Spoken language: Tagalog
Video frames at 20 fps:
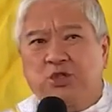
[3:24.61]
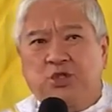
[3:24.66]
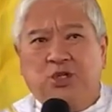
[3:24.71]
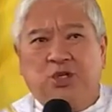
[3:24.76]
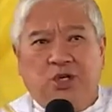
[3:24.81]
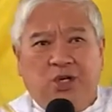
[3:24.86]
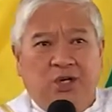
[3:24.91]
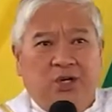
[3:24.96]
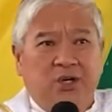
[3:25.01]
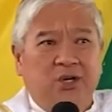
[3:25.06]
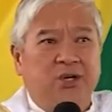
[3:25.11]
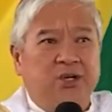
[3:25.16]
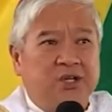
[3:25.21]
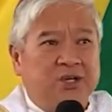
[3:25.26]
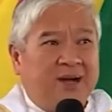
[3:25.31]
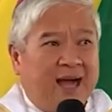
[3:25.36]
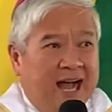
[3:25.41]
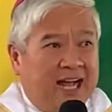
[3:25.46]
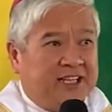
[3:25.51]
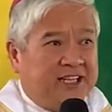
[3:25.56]
totoo
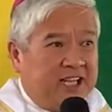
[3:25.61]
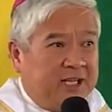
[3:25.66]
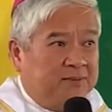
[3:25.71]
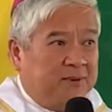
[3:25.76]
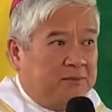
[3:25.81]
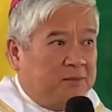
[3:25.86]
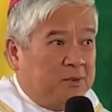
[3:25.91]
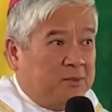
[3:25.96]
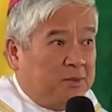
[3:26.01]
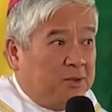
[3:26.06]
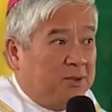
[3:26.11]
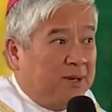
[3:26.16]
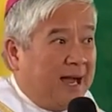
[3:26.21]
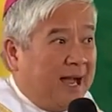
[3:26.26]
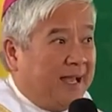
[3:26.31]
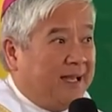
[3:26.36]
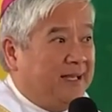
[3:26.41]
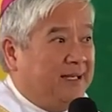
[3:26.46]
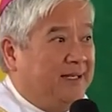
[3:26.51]
yung ating pamumuhay?